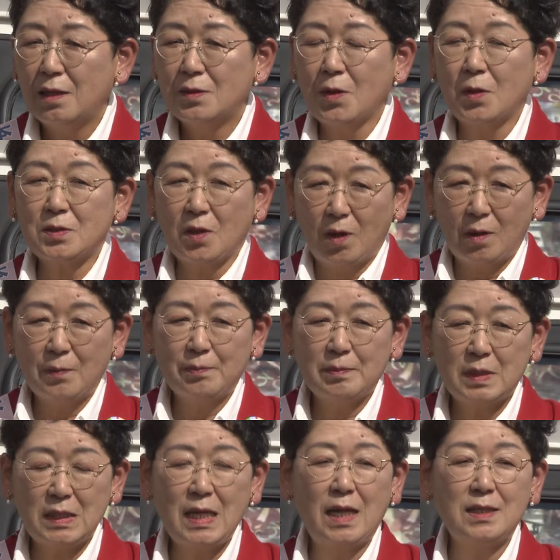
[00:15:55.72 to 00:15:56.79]
どうぞ
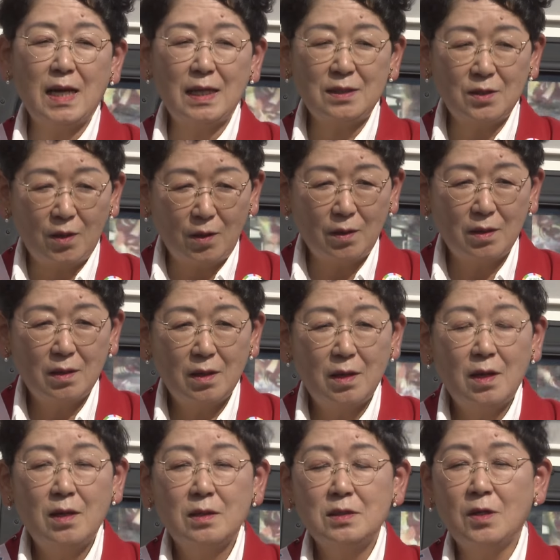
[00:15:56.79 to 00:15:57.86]
比例代表、
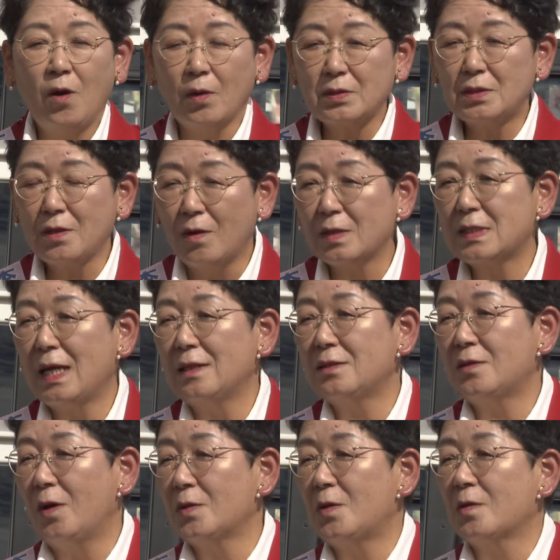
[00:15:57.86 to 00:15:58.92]
日本共産
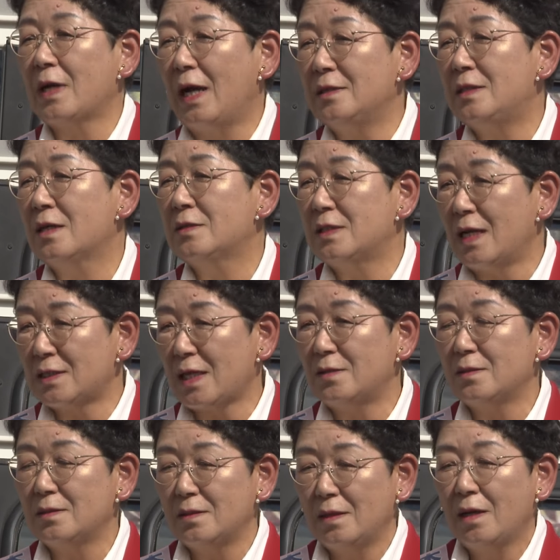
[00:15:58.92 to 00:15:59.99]
党と書いてくださ
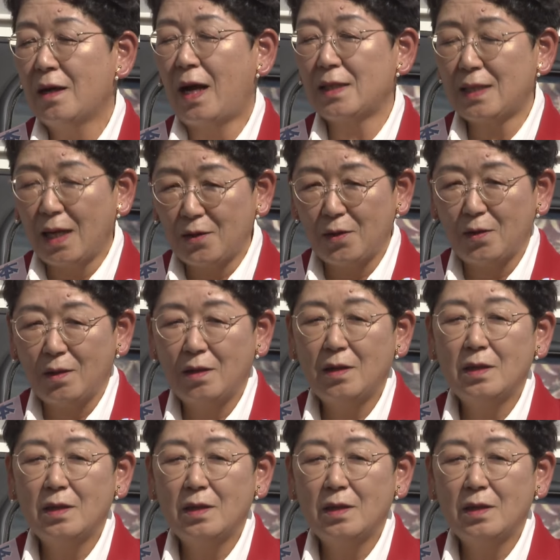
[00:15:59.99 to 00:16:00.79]
る方を